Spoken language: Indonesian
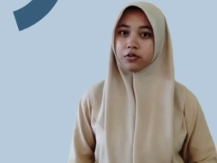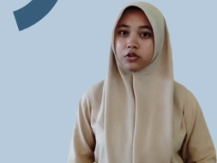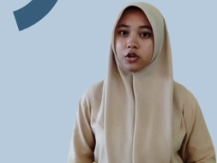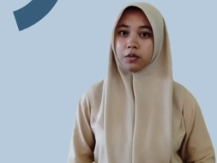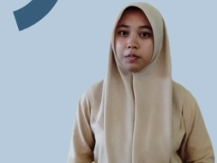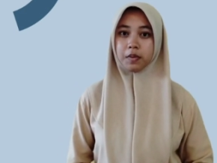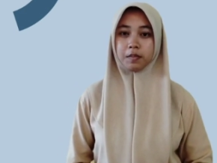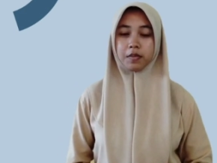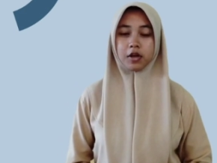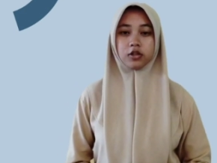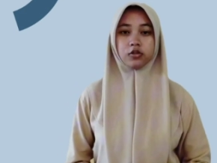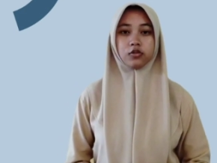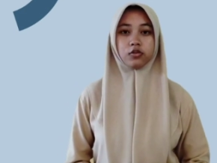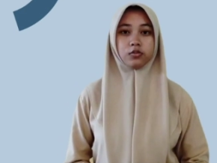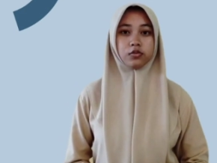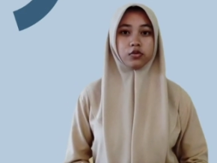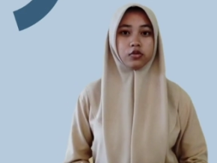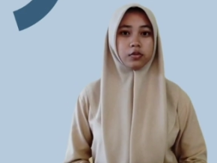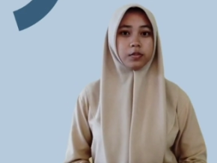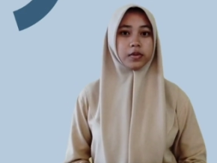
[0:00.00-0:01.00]
untuk
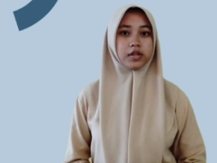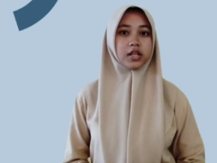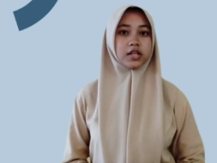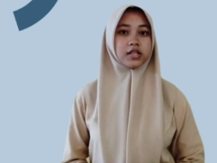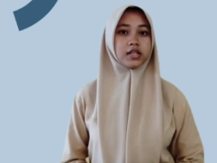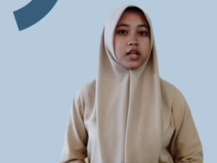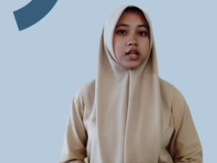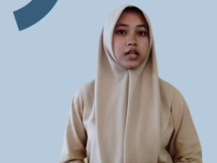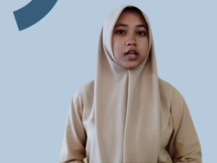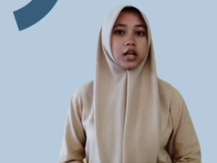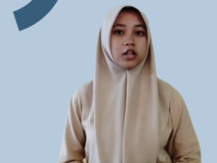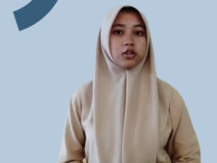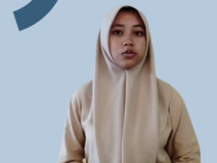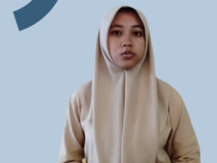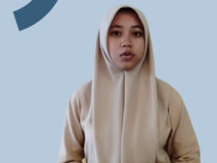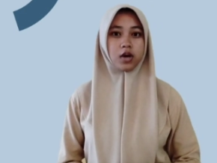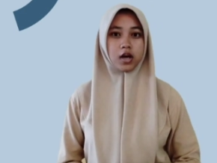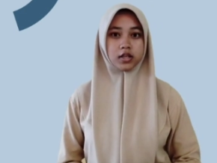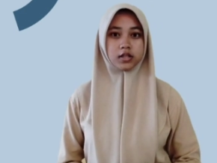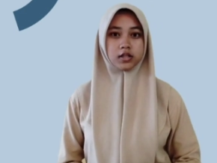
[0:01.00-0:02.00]
membantumu menyelesaikan
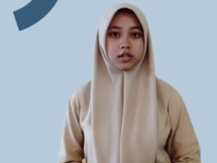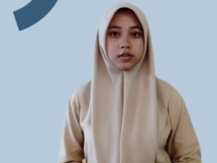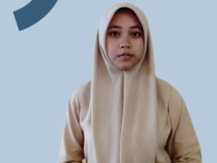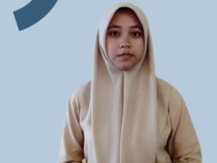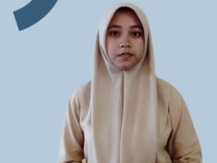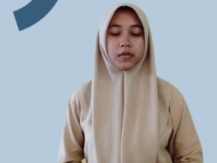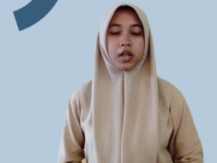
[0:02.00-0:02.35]
tugas.